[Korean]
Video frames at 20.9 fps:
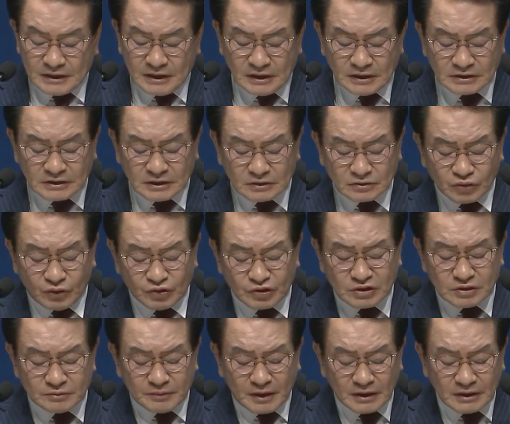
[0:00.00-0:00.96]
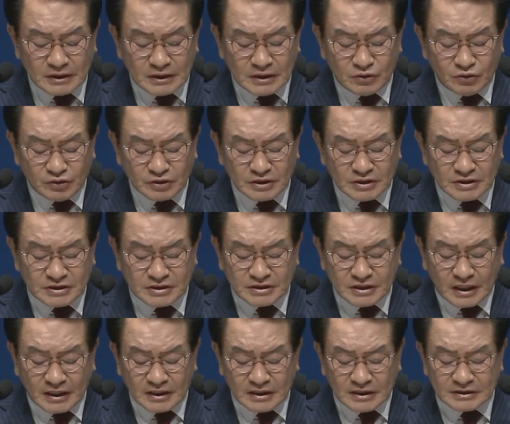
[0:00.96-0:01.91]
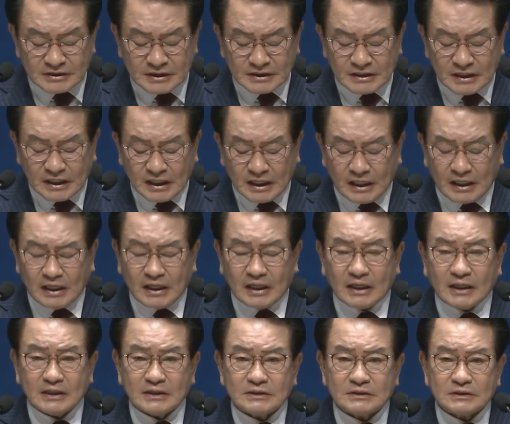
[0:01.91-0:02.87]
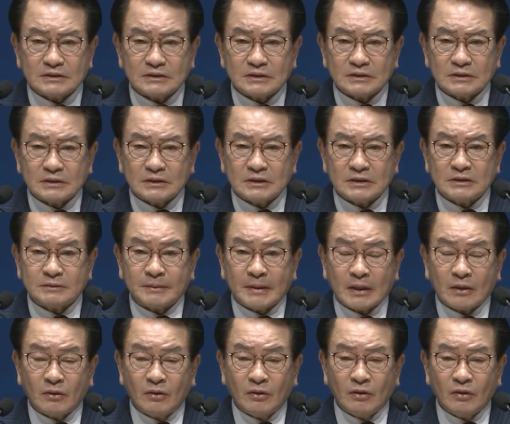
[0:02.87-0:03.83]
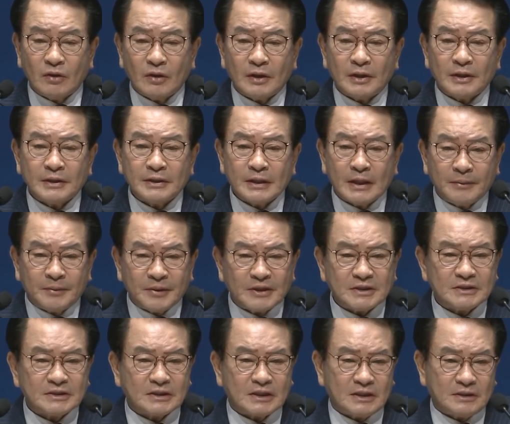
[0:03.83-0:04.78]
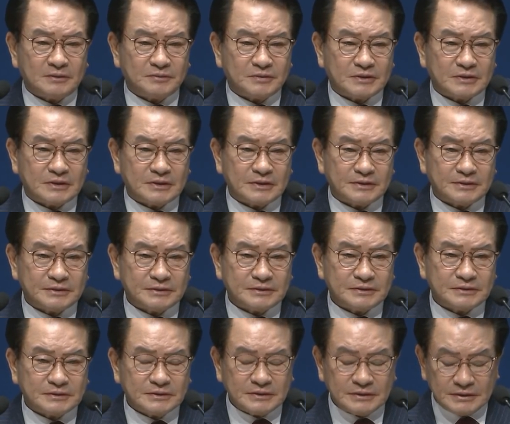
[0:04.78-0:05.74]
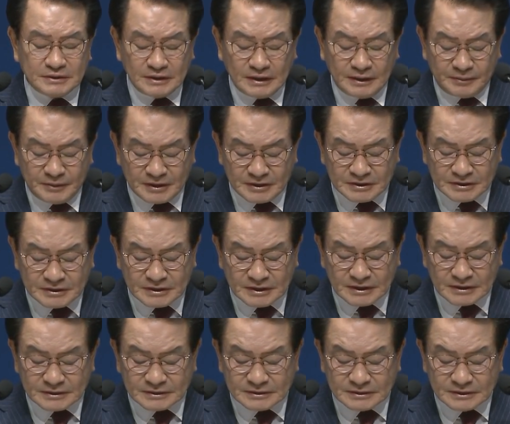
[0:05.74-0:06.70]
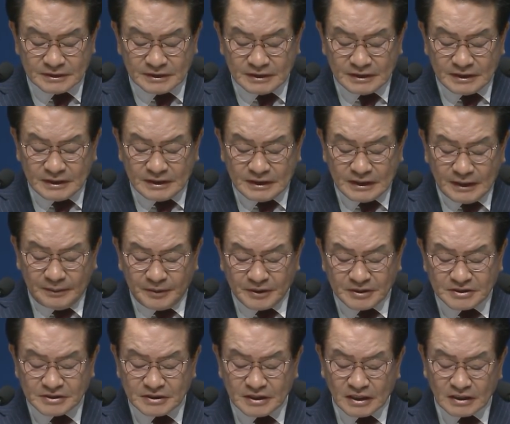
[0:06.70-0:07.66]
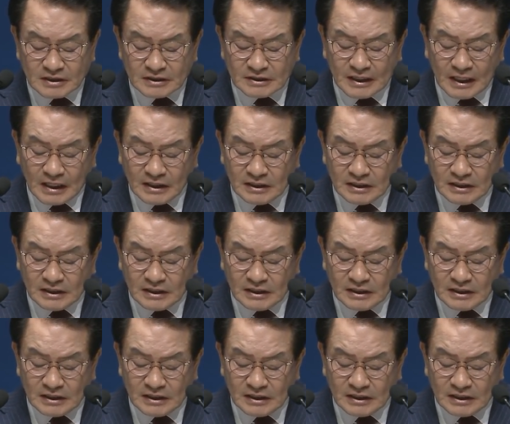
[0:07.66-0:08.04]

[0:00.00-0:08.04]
영적 통신망이 이루어진 시간이 언제냐? 그것이 바로 예배 시간입니다. 예배 시간. 예배 시간은